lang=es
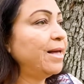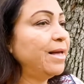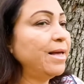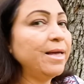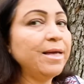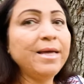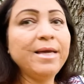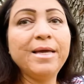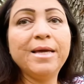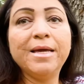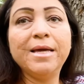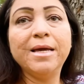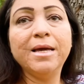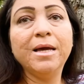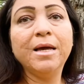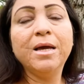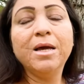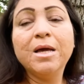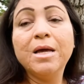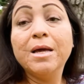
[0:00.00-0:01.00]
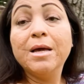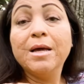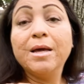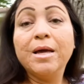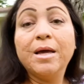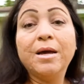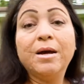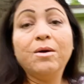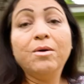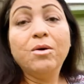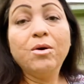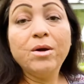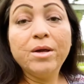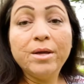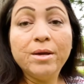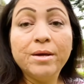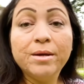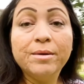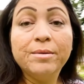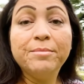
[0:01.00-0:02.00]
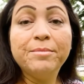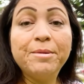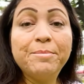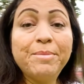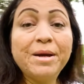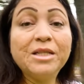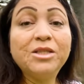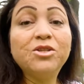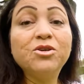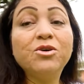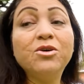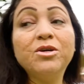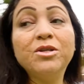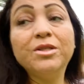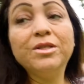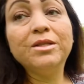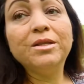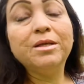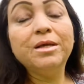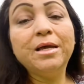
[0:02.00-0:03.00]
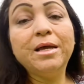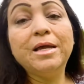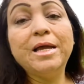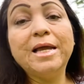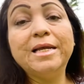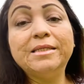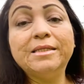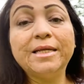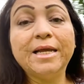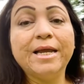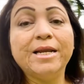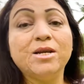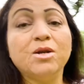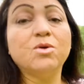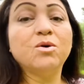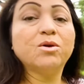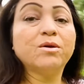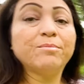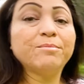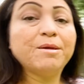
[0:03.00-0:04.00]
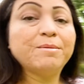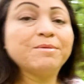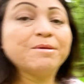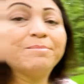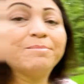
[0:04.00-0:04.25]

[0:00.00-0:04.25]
Y mi patio es enorme, mi